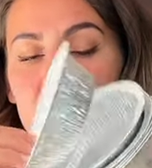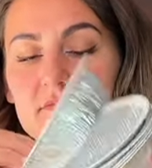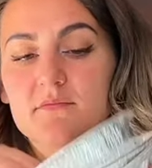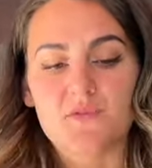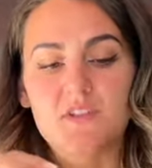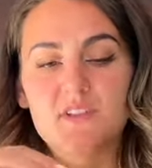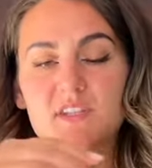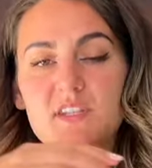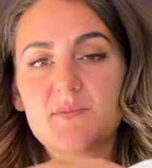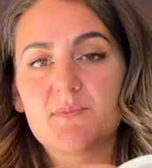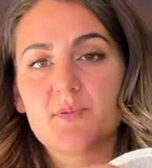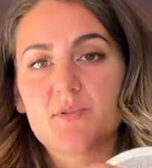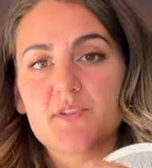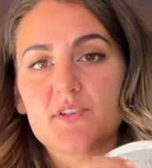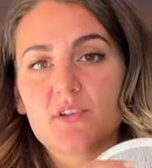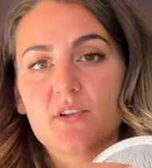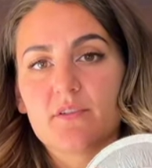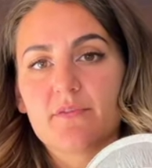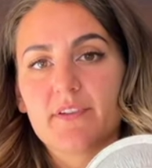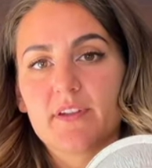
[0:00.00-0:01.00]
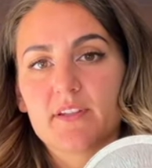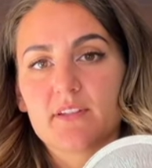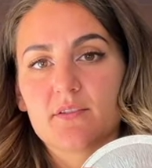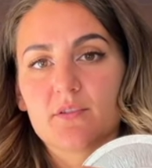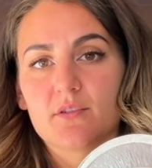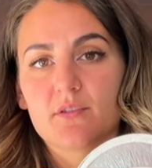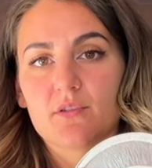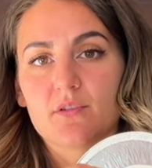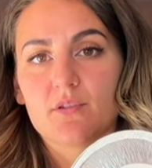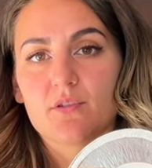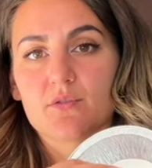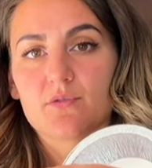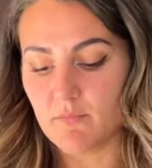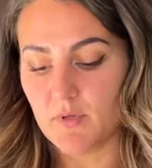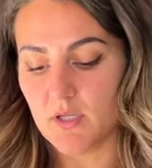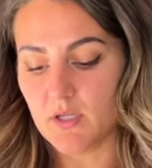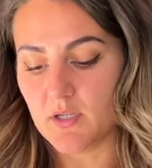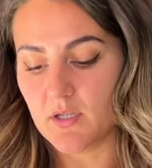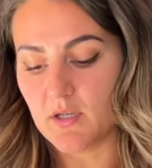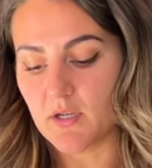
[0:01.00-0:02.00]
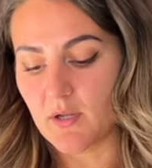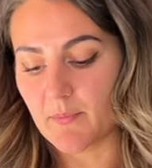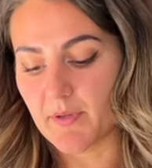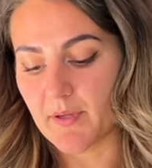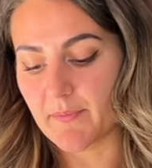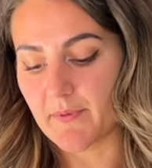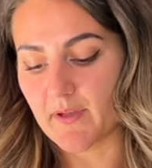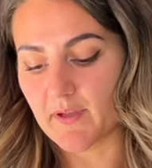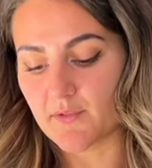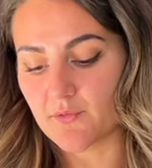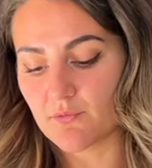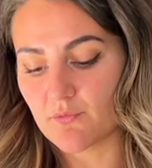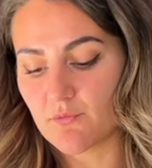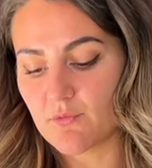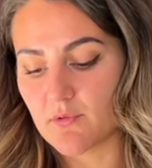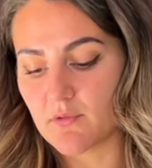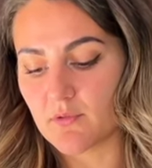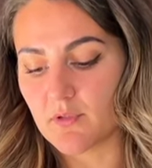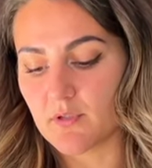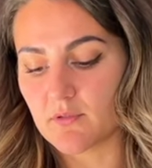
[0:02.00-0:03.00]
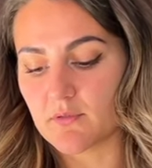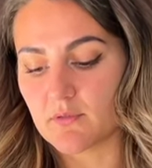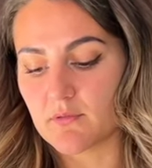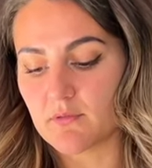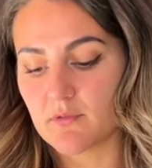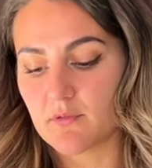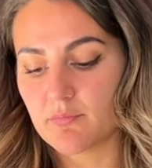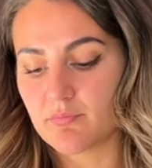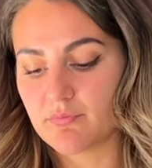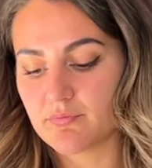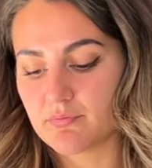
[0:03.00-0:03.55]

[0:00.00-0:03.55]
Je vais disposer en fait euh, bah, la préparation pour regarder, hop,